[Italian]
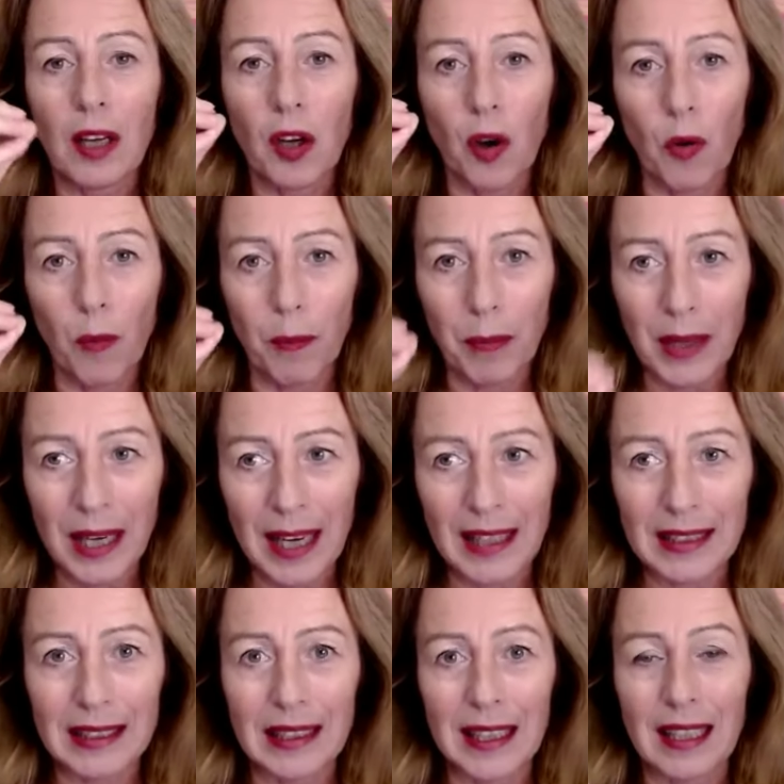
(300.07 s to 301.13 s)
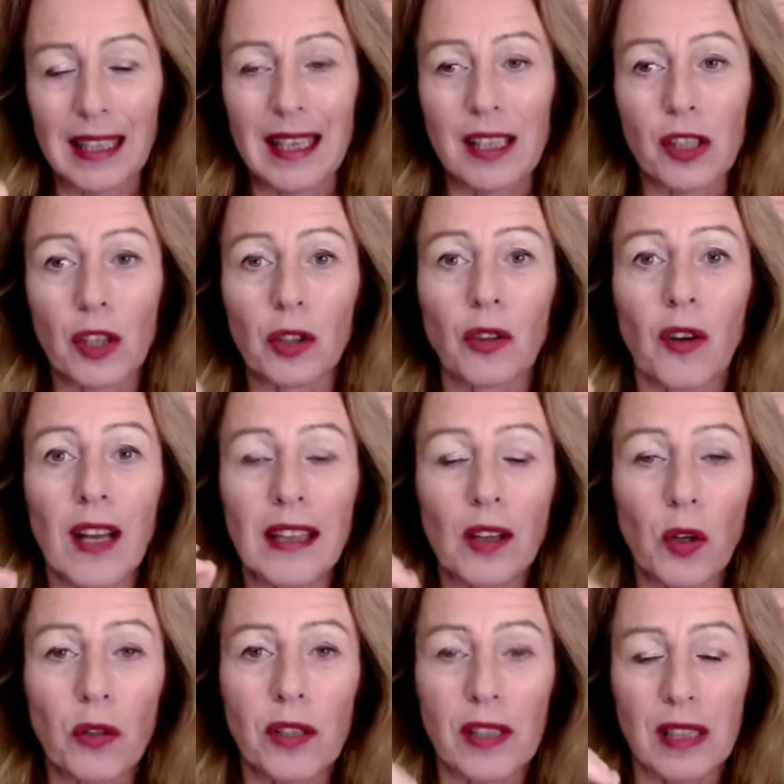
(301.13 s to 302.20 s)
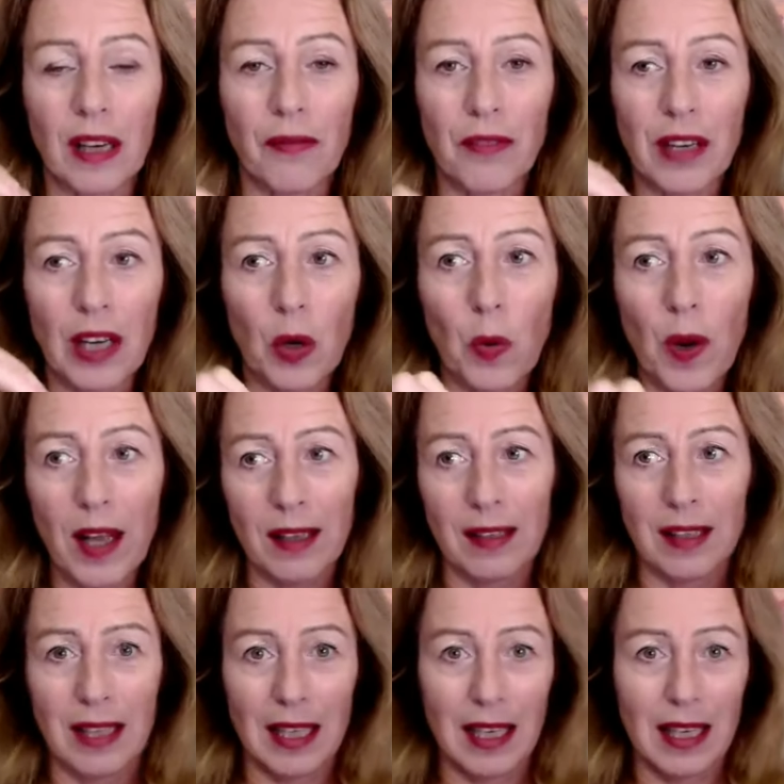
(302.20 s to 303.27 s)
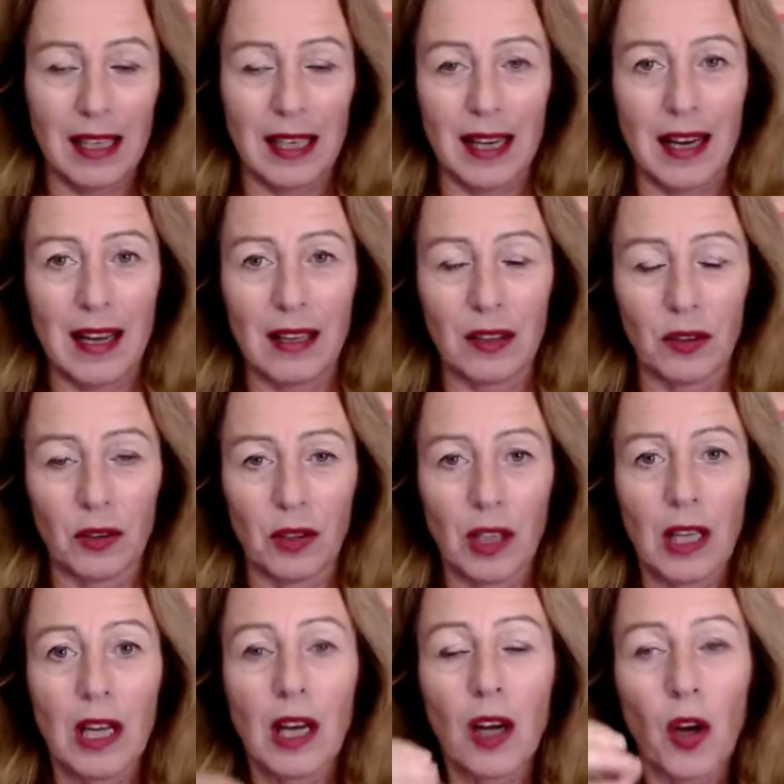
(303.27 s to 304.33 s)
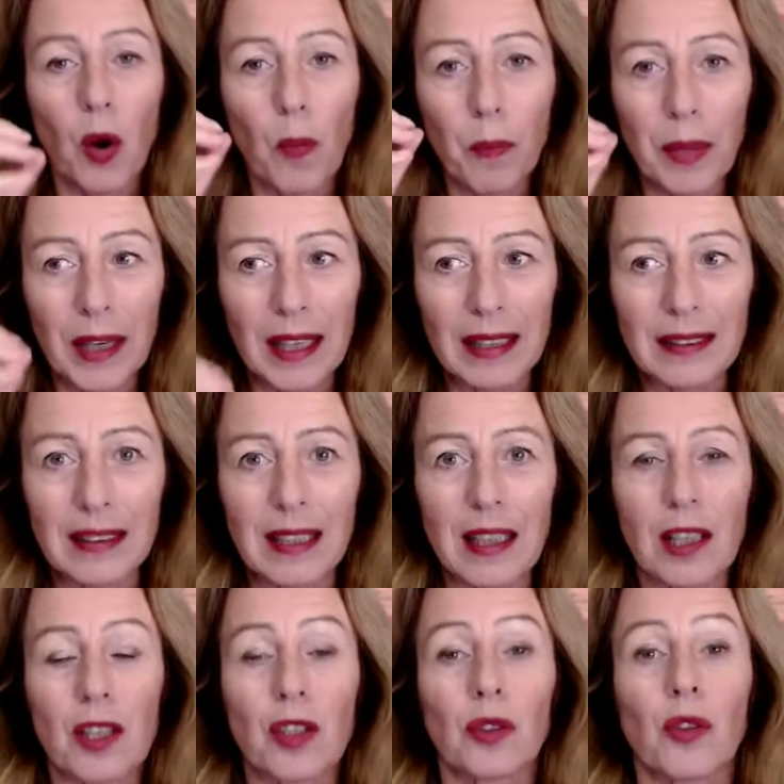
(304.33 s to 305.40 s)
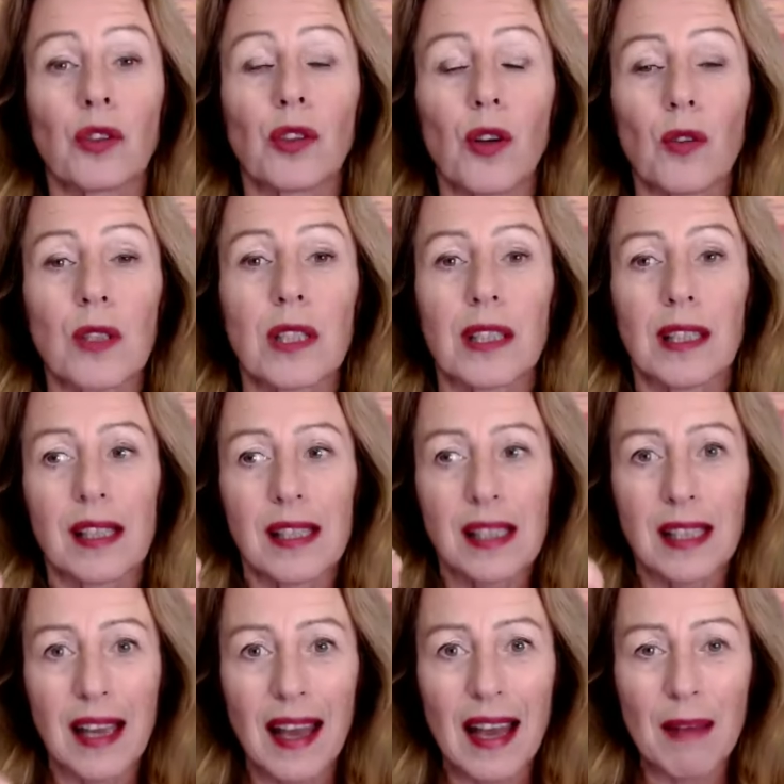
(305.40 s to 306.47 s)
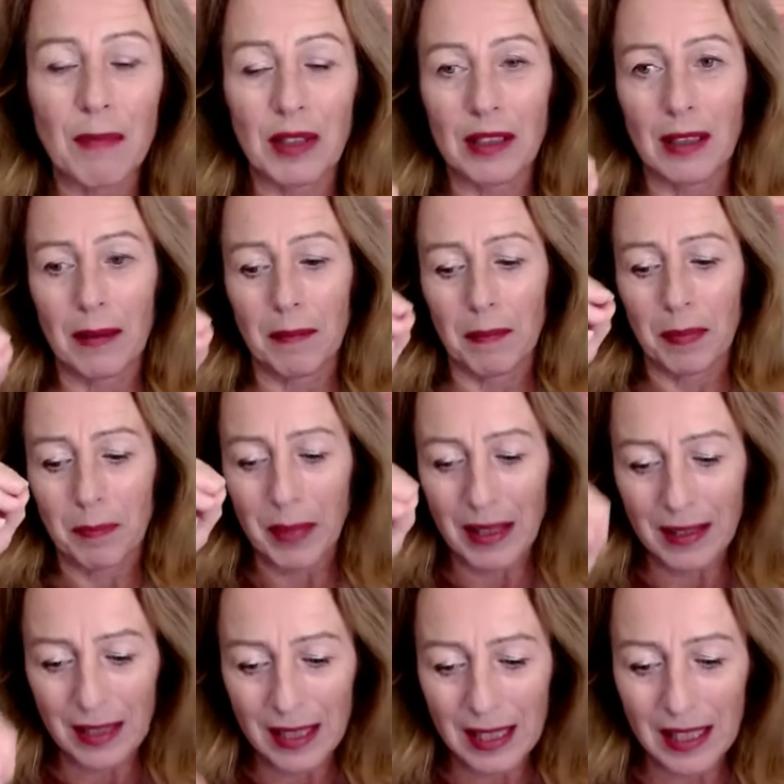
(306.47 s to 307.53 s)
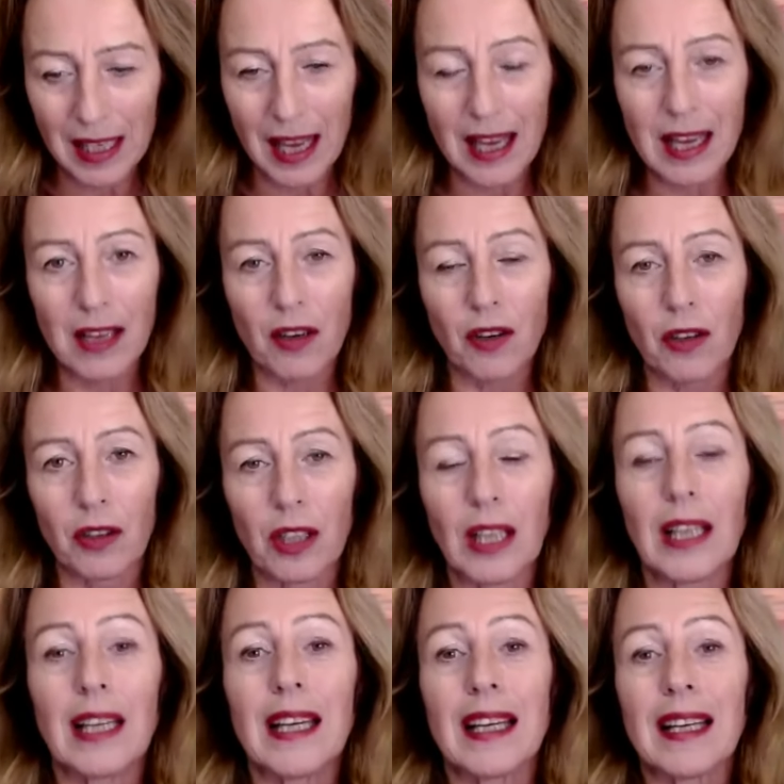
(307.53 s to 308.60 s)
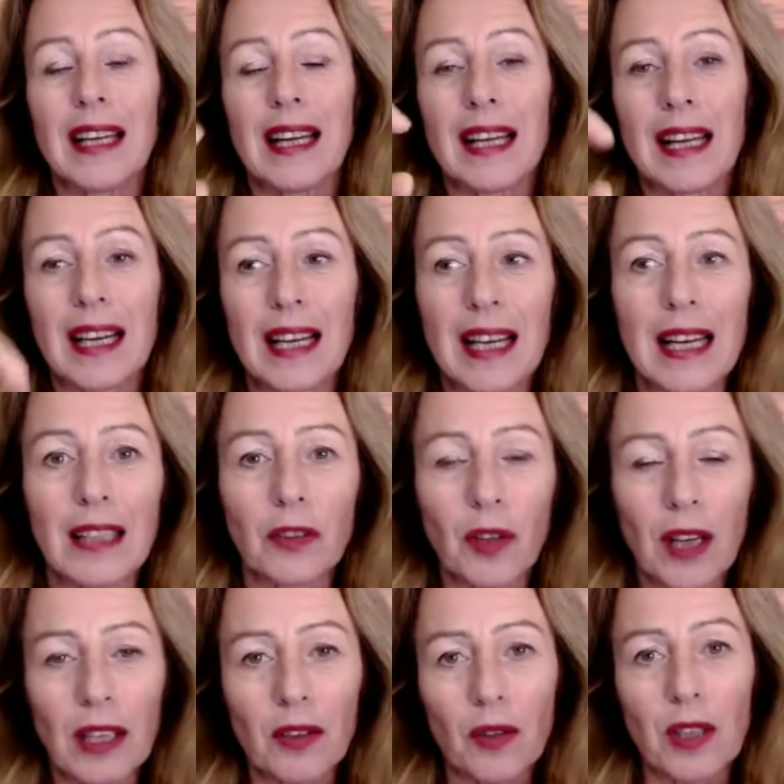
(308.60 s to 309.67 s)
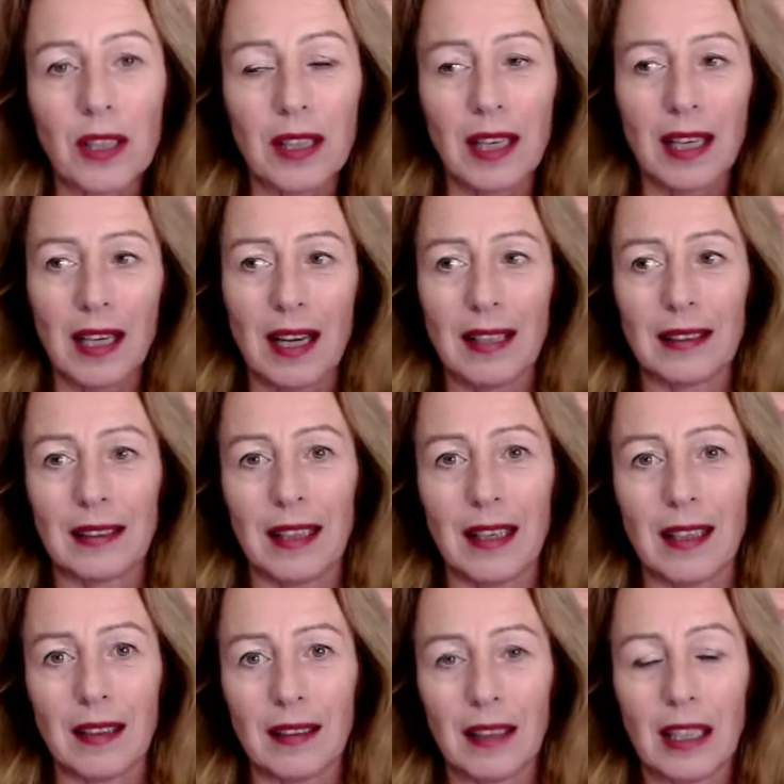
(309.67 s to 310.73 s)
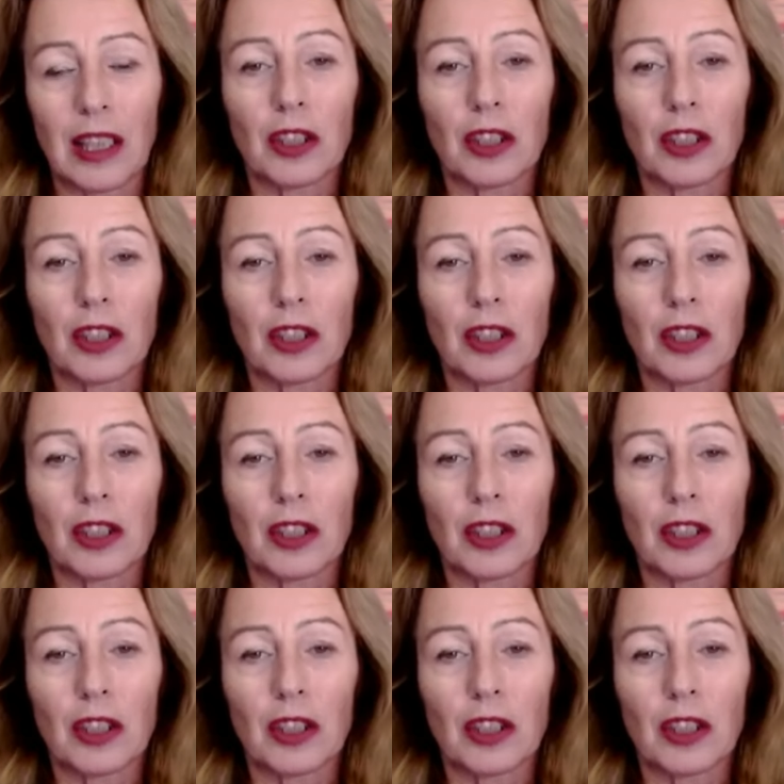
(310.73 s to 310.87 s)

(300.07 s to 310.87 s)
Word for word: comprendere che sono le nostre frequenze che creano comprendere che sono i nostri schemi di pensiero che creano la nostra realtà.